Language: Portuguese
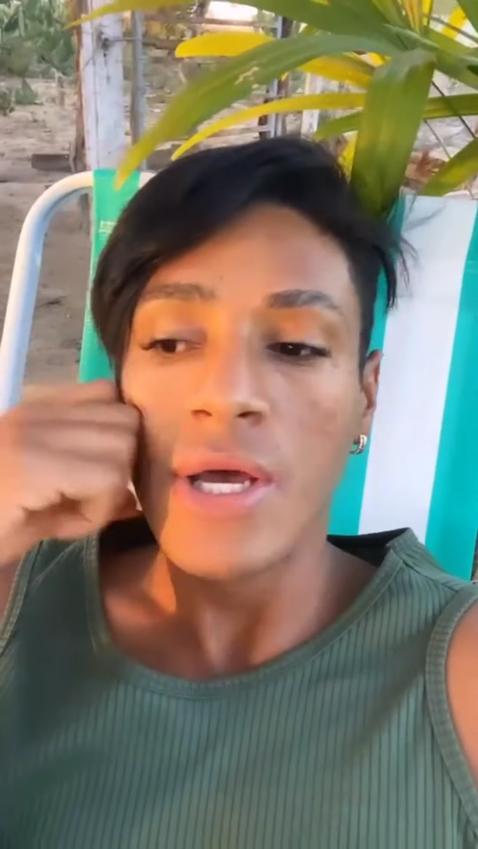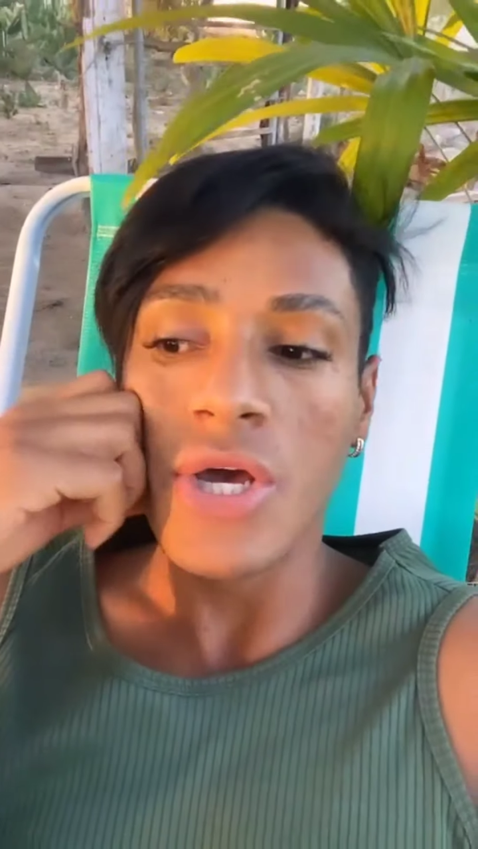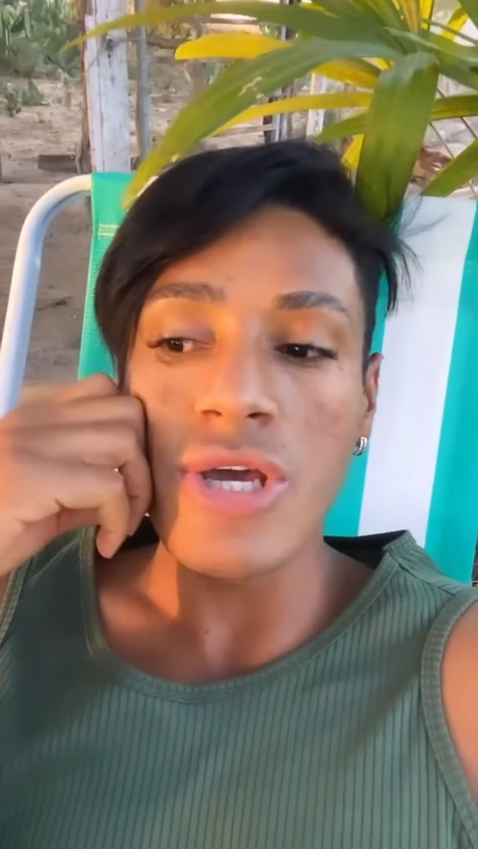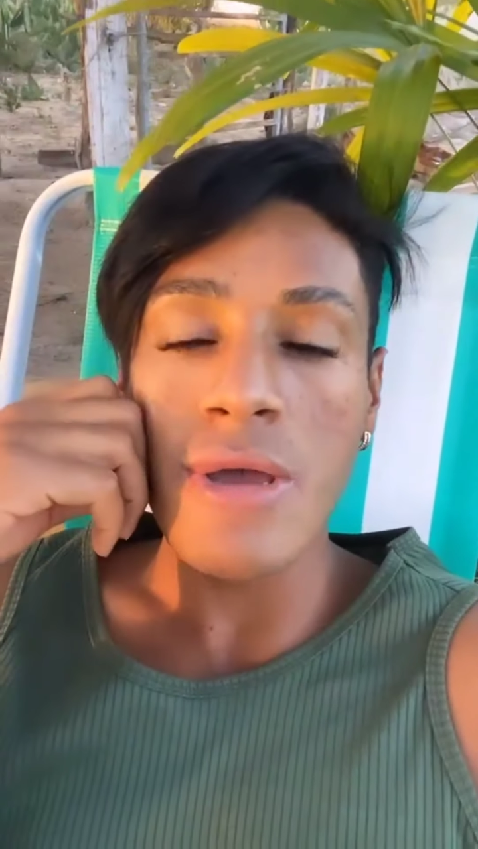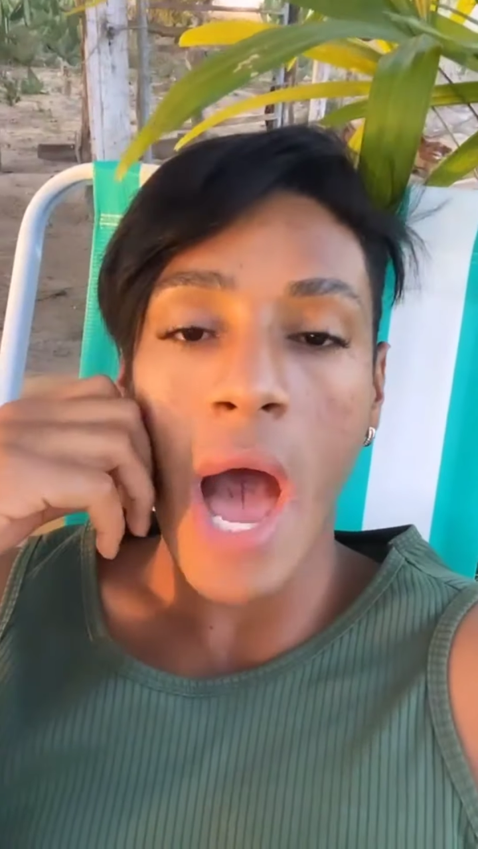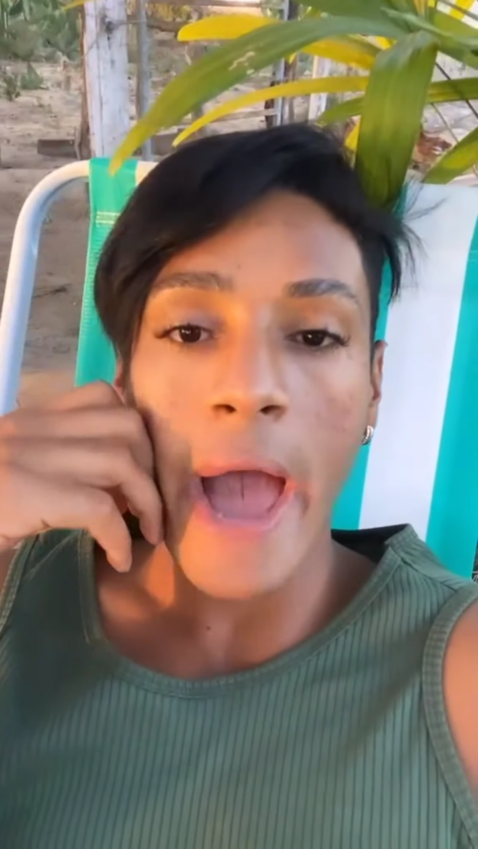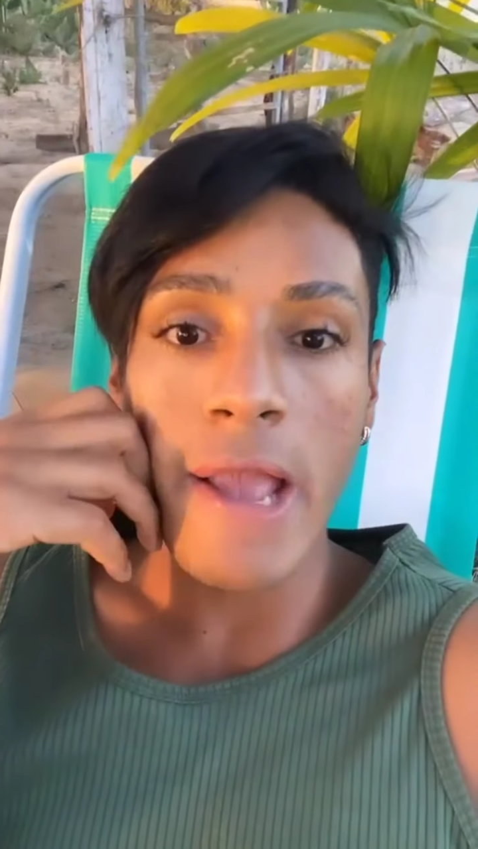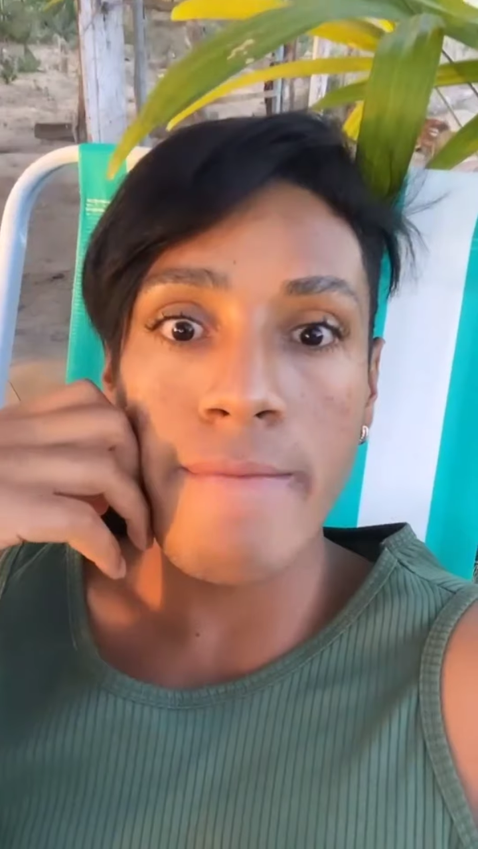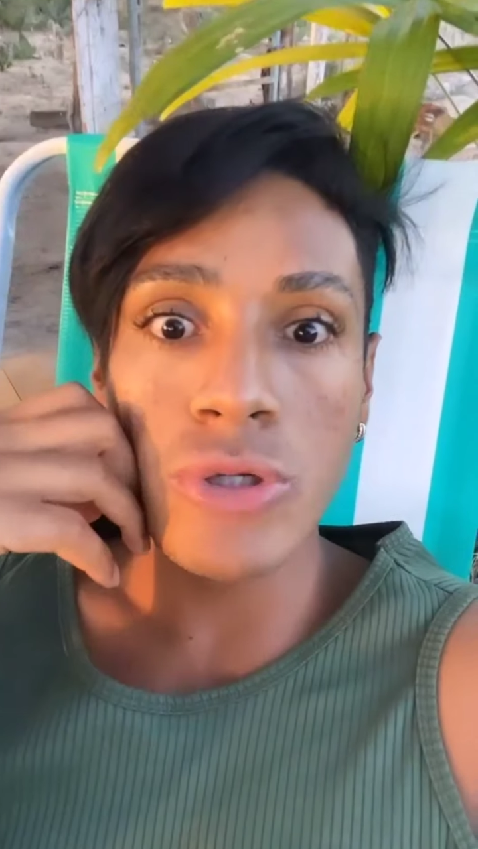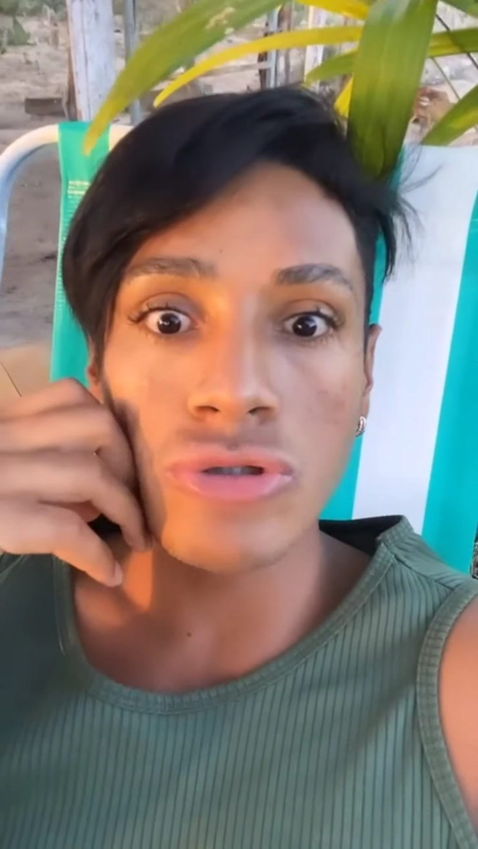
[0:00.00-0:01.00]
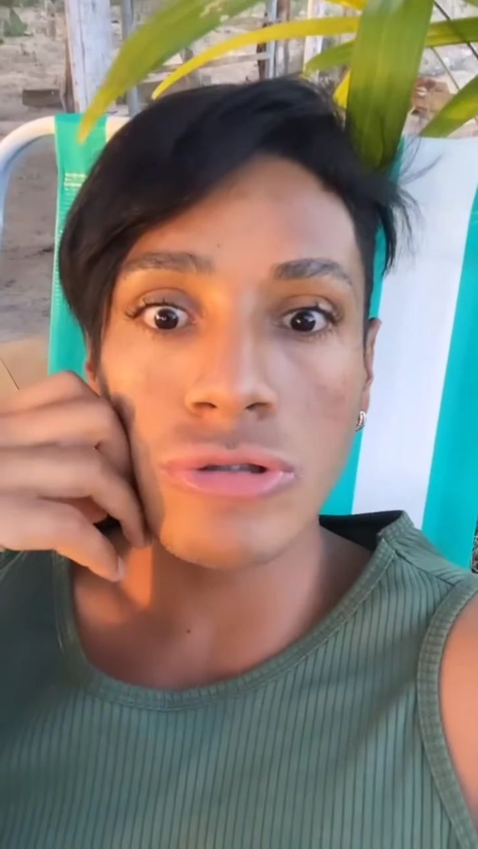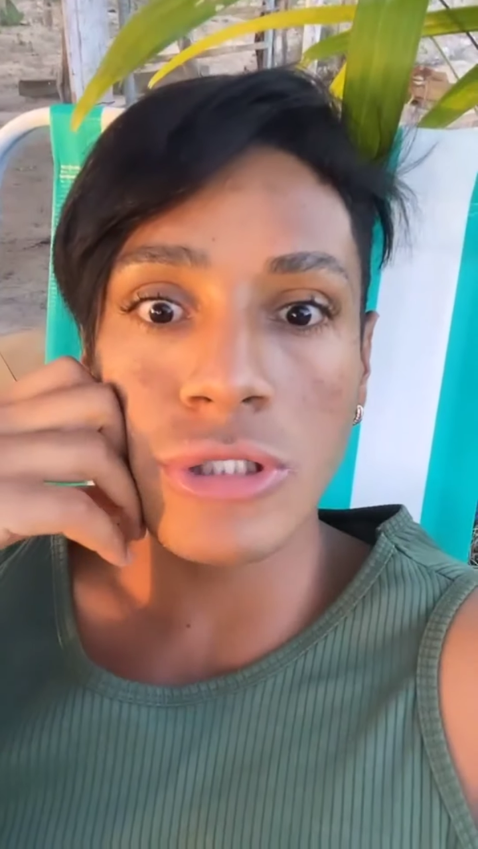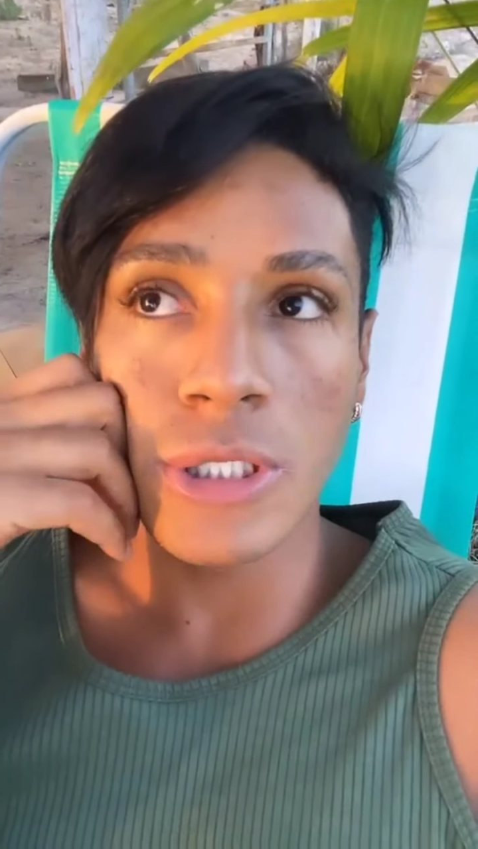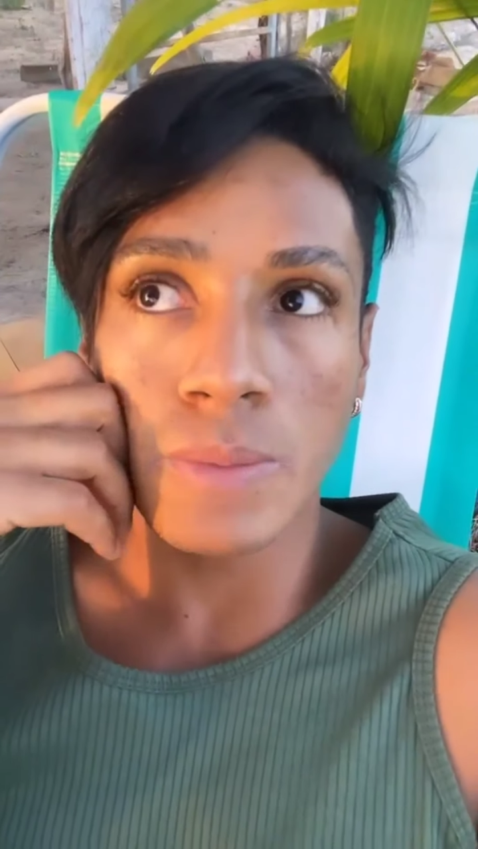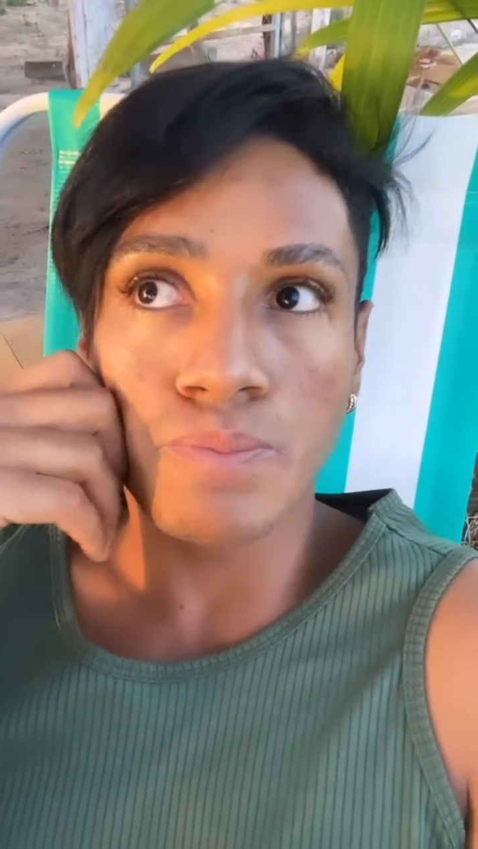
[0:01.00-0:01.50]
E aí,
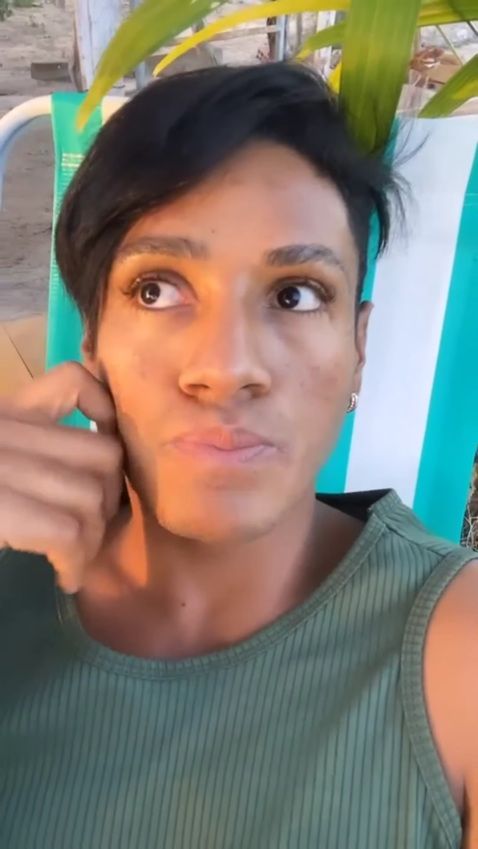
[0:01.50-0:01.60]
menina,